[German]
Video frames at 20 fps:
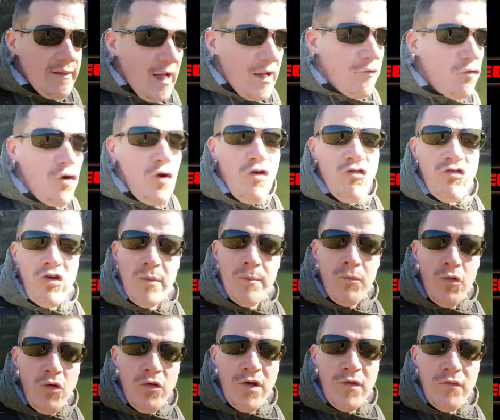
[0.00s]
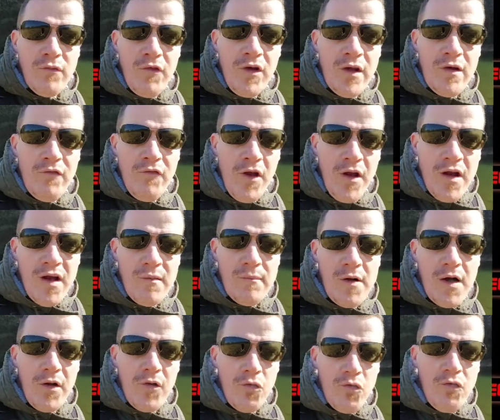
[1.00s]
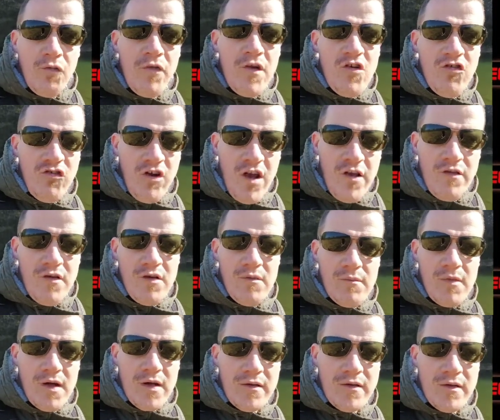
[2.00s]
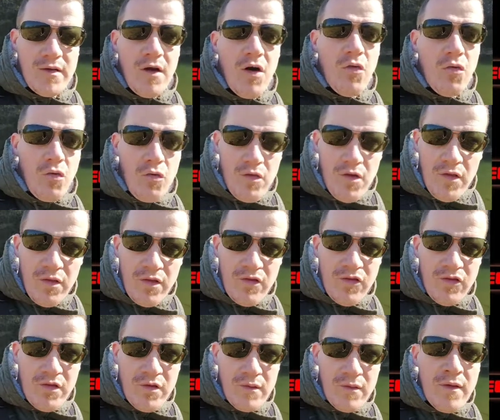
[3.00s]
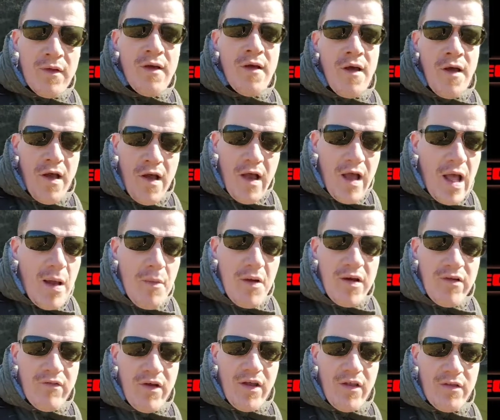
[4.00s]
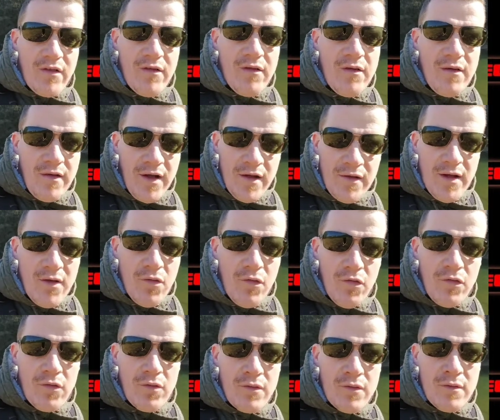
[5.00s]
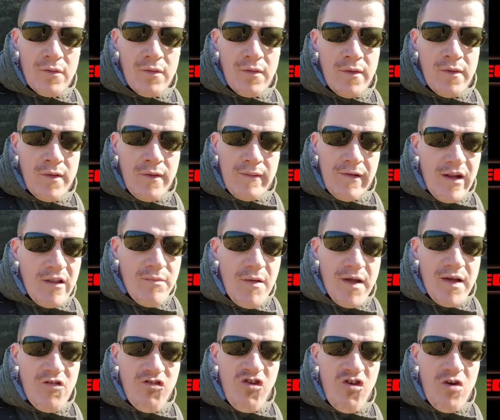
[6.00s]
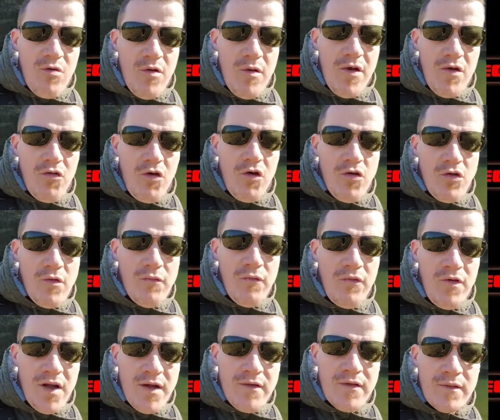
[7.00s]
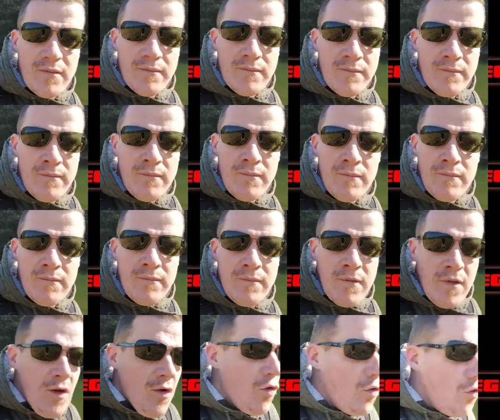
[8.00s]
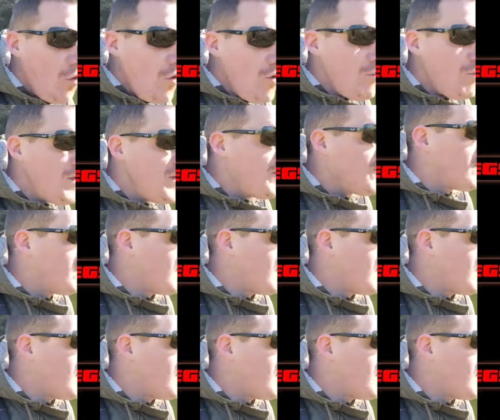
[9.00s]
Natürlich hat Putin viele Fehler gemacht und viel Scheiße gemacht, aus unserer Sicht. Aber der Westen genauso. Deswegen entstehen immer wieder neue Konflikte. Irgendwie